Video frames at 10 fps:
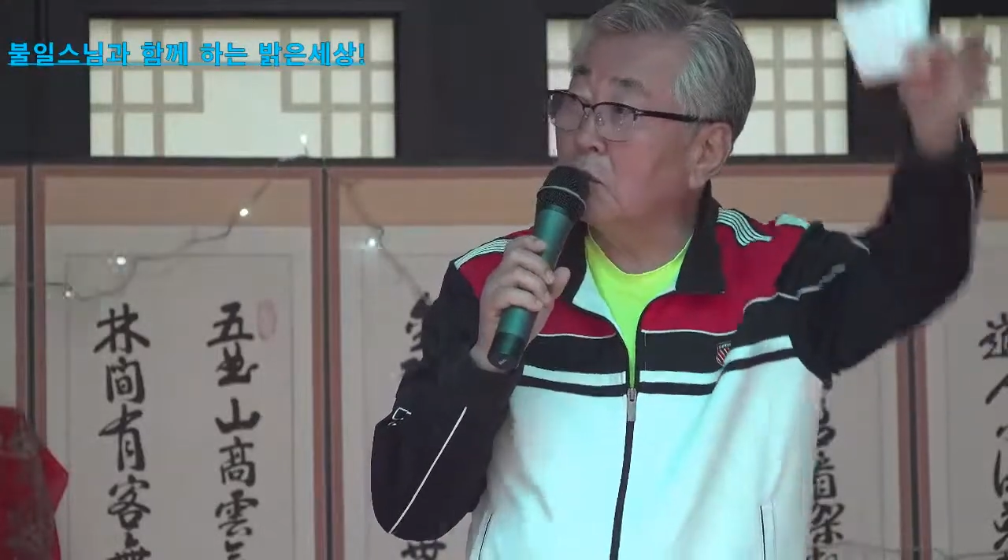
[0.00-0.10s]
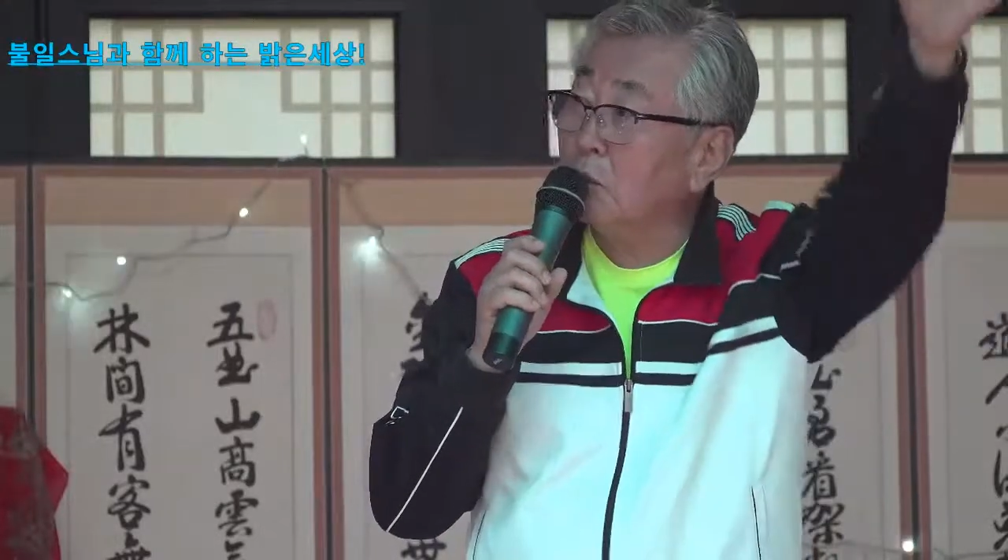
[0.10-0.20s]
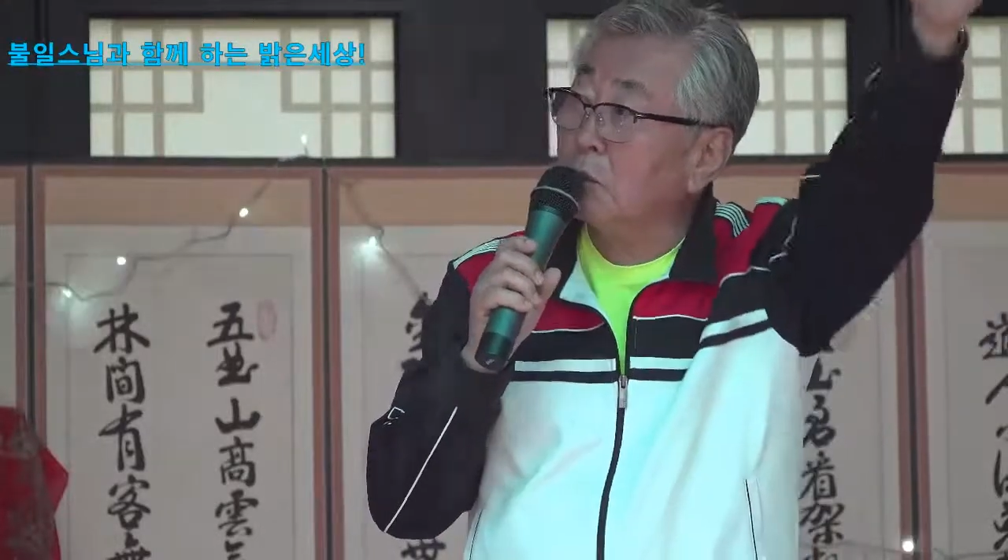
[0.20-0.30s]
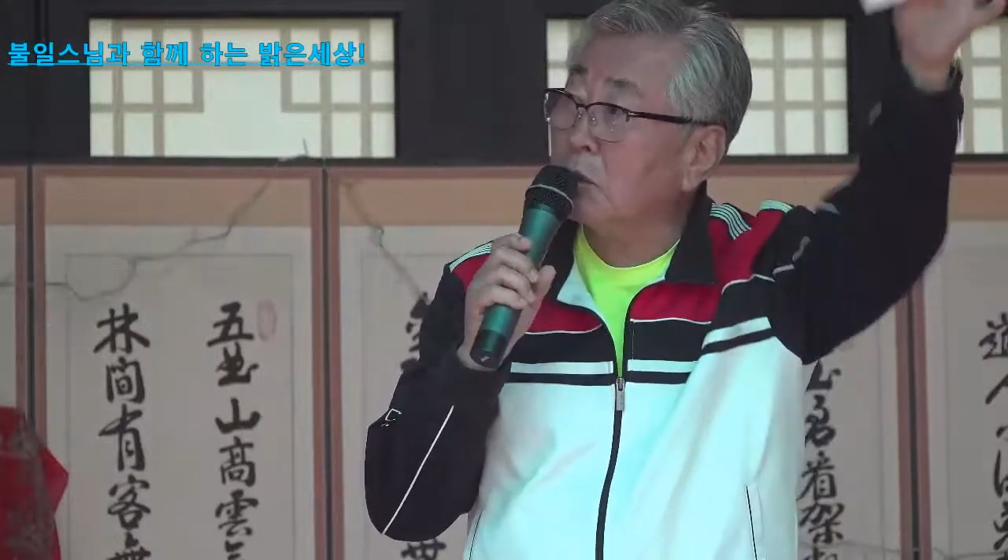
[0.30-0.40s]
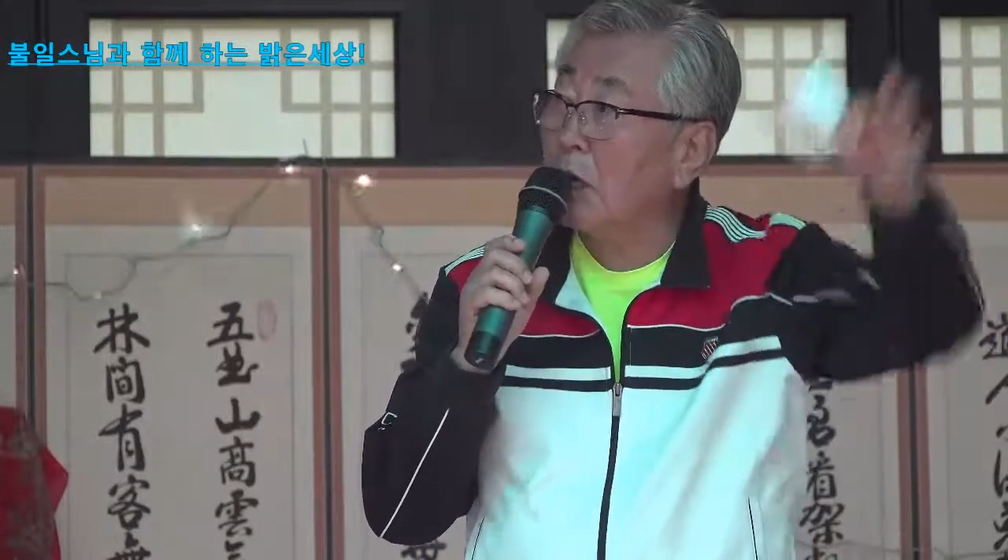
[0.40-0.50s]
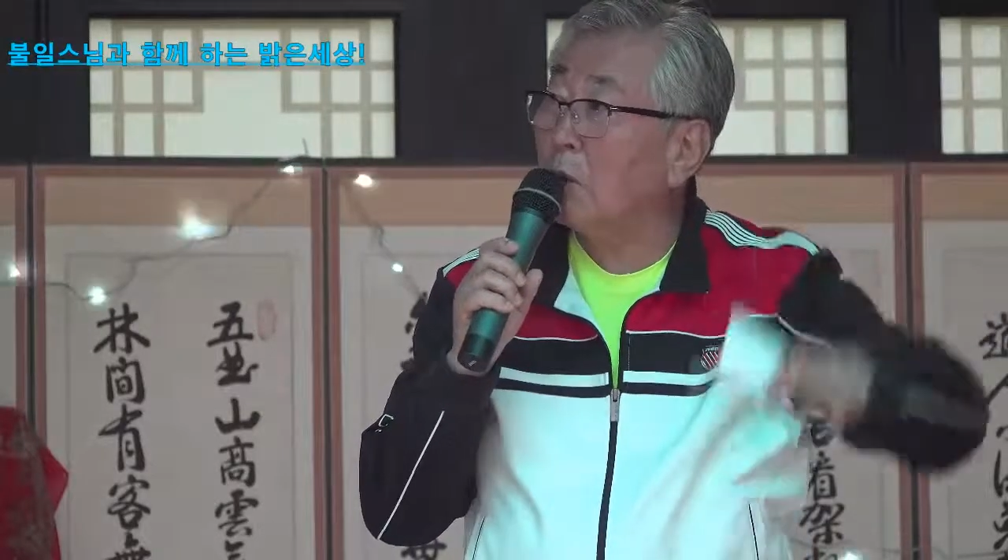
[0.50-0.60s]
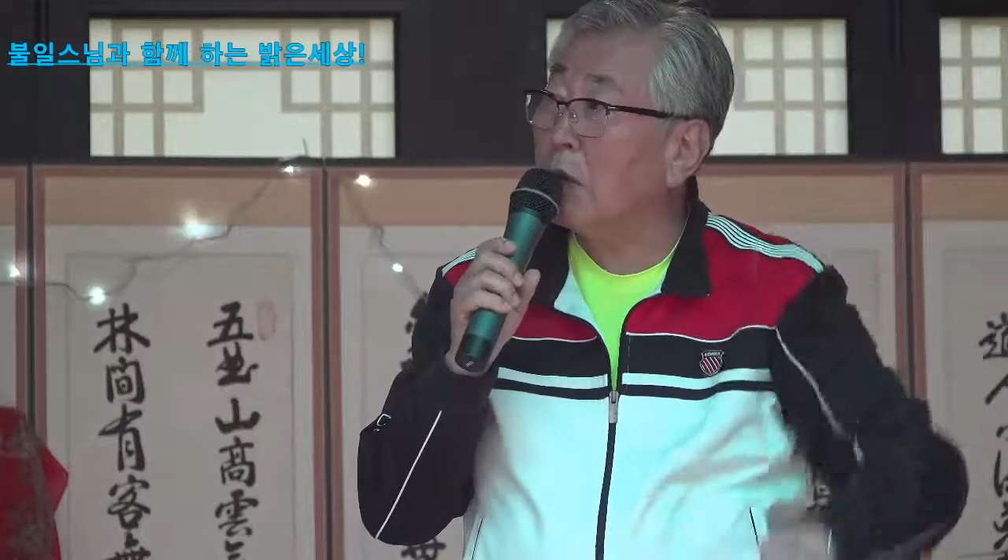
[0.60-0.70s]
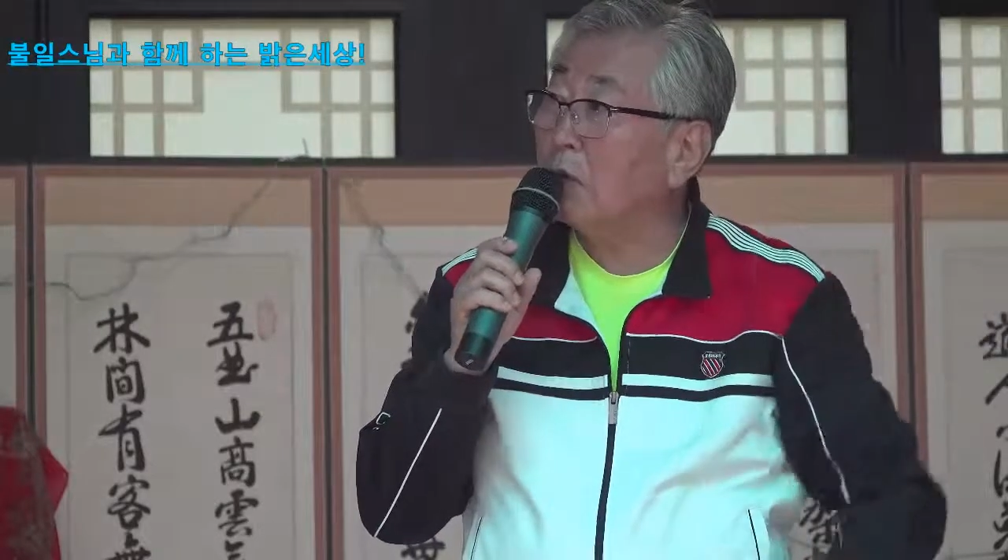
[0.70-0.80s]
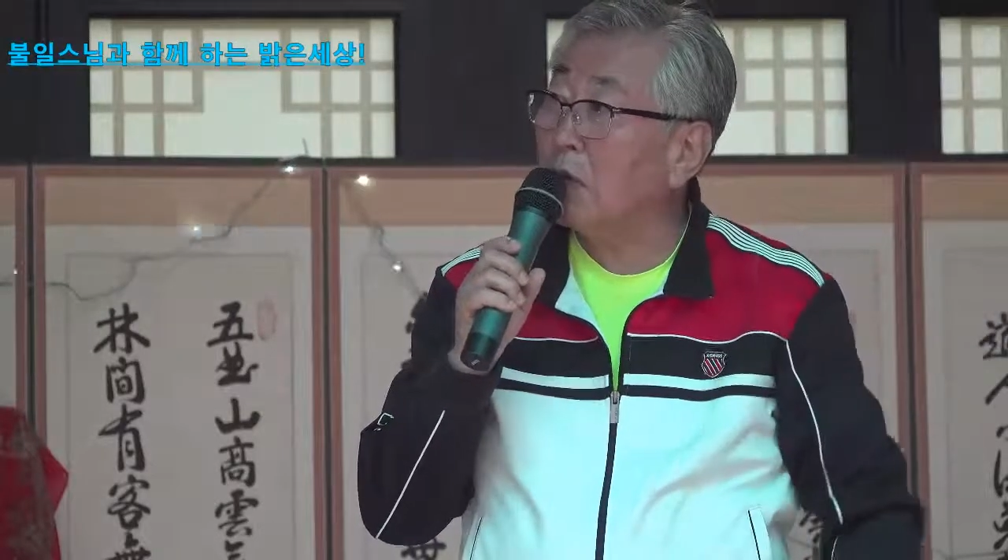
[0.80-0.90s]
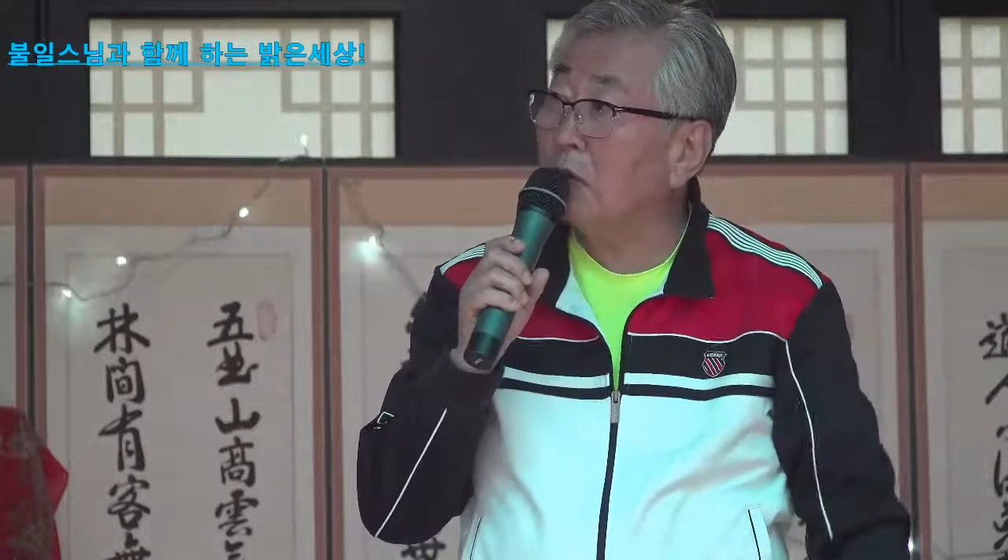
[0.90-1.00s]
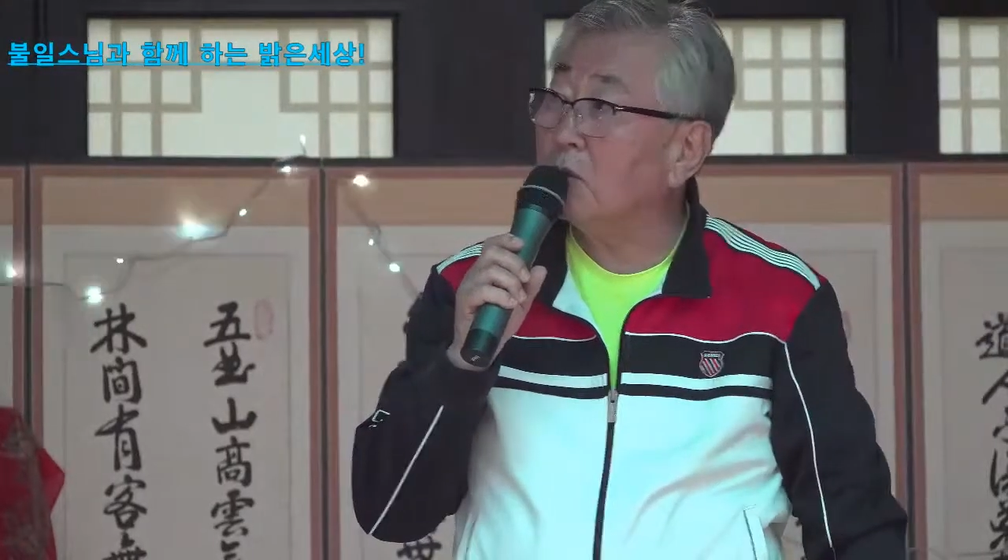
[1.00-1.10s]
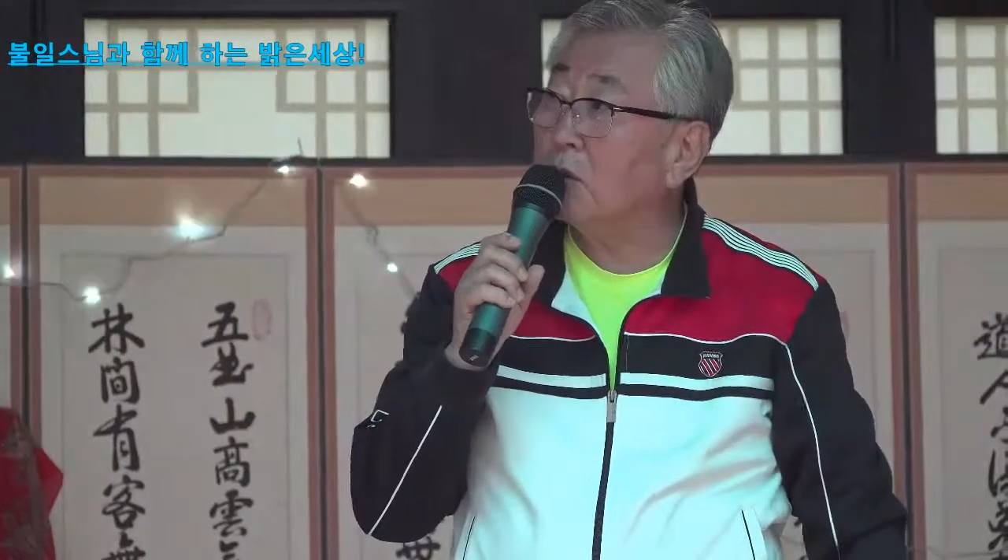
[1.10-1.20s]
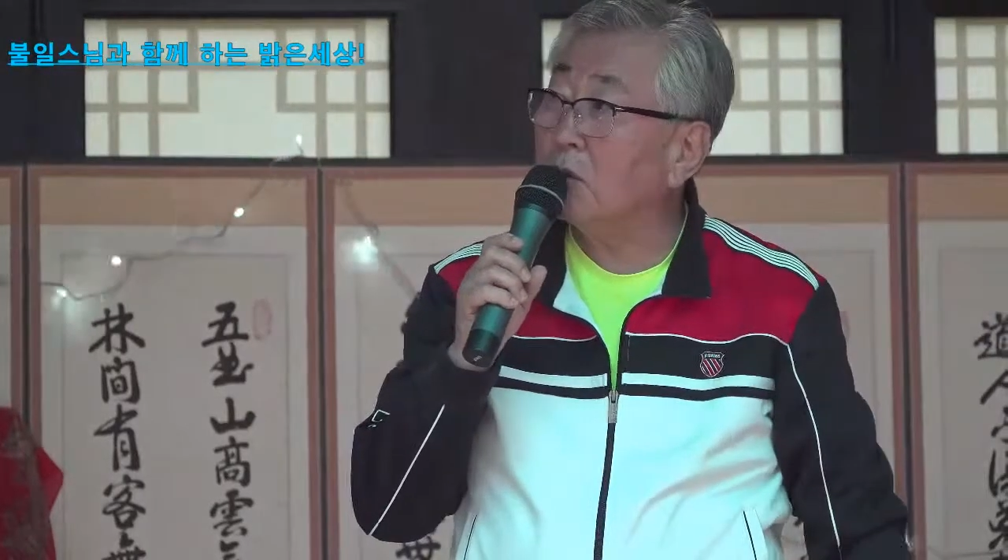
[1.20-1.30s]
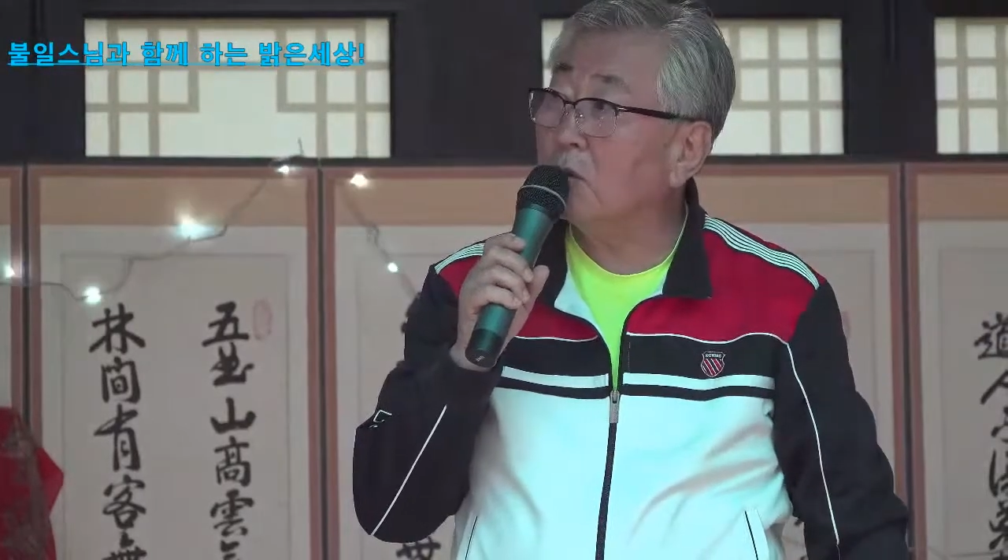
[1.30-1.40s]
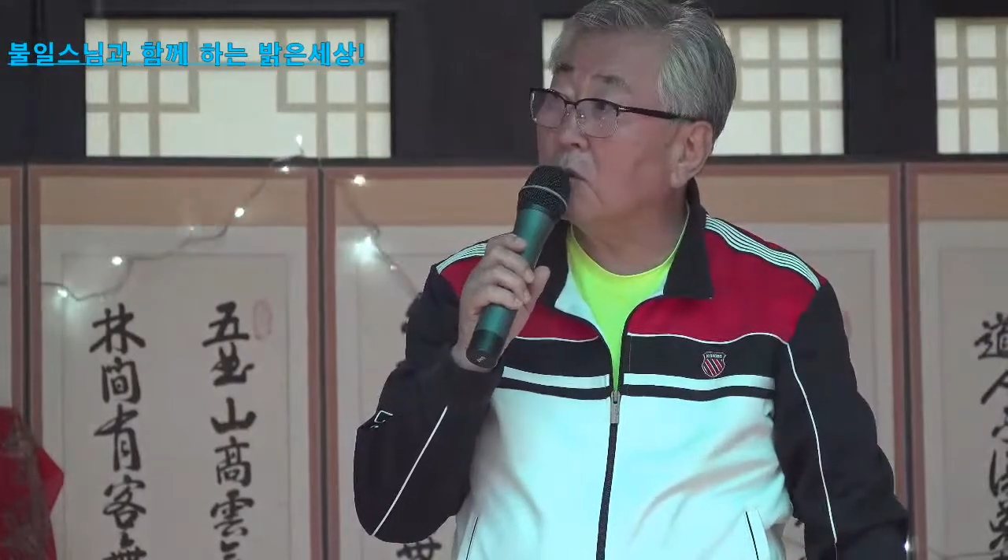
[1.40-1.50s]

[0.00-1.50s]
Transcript: 전부 개화로 가는 걸로